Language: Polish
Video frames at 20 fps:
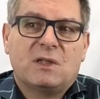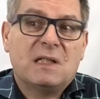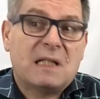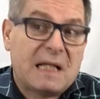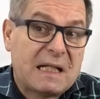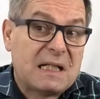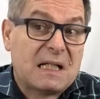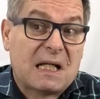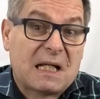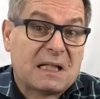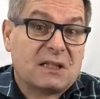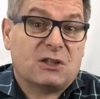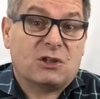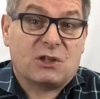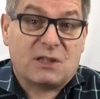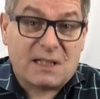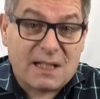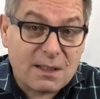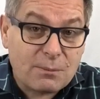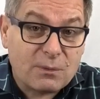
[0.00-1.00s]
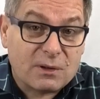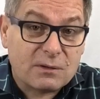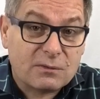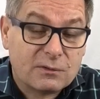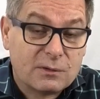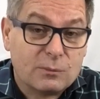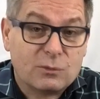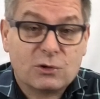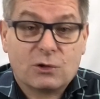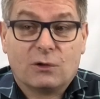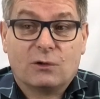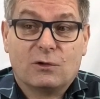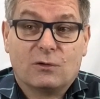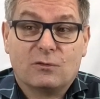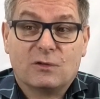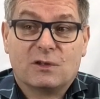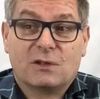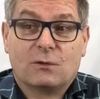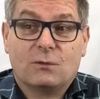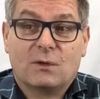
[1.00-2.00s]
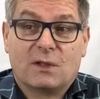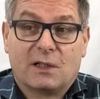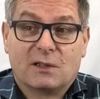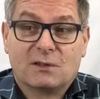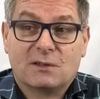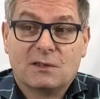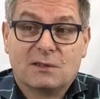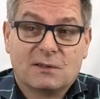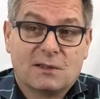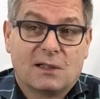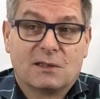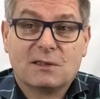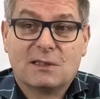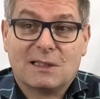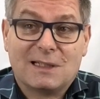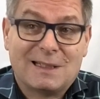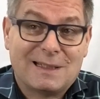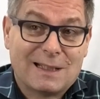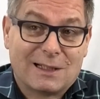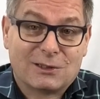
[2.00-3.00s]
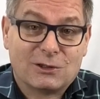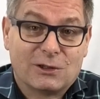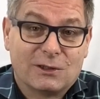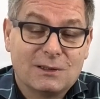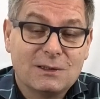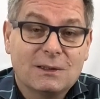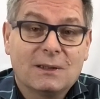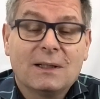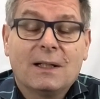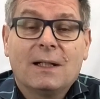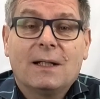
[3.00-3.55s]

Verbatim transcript: tyle ile lat żyjemy w tym środowisku, każdy z nas inaczej.